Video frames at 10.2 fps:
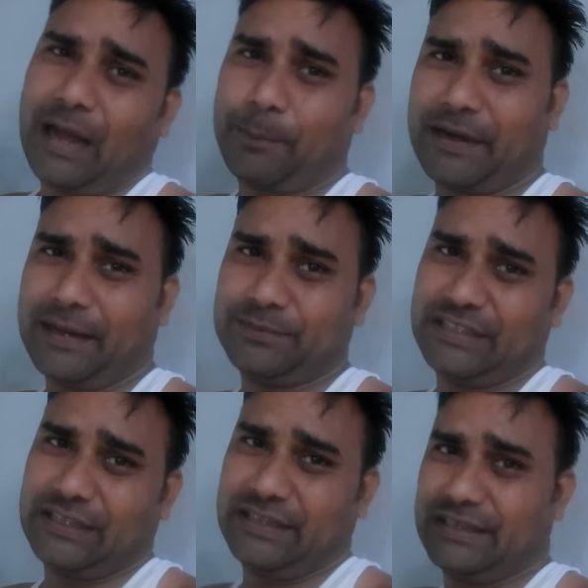आप आराम
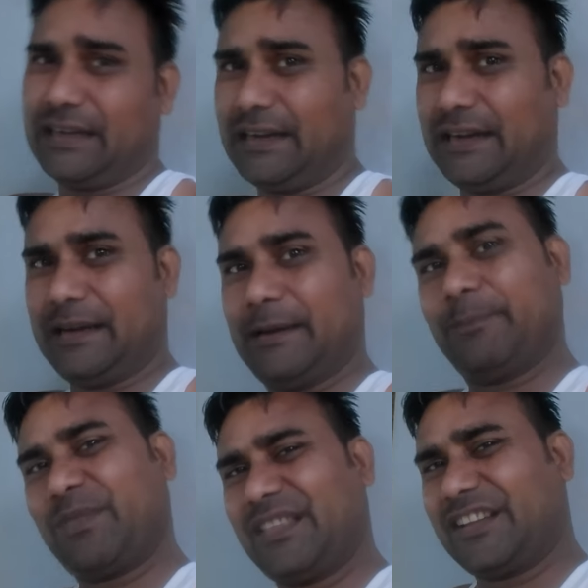से
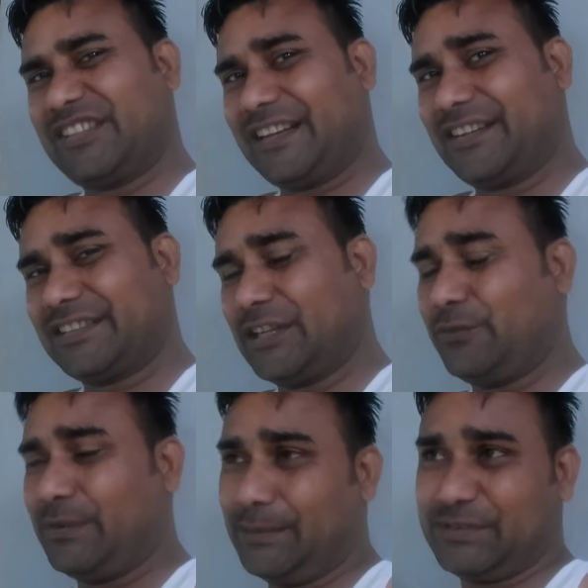स्नान करते
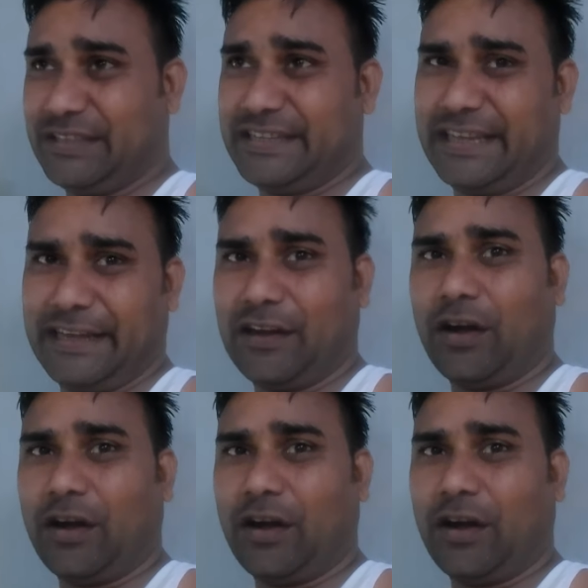हुए आप चले जाइएगा